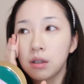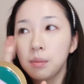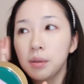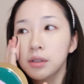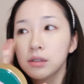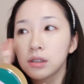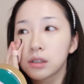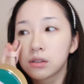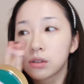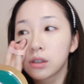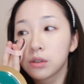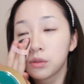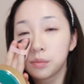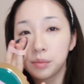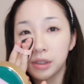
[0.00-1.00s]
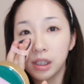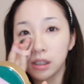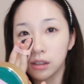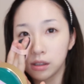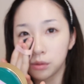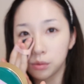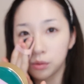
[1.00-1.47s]
커버력이 그렇게 높지
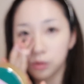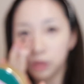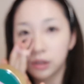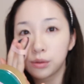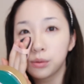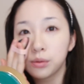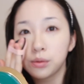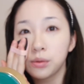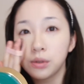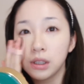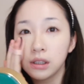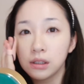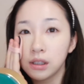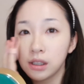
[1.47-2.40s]
않아도 되게 촉촉한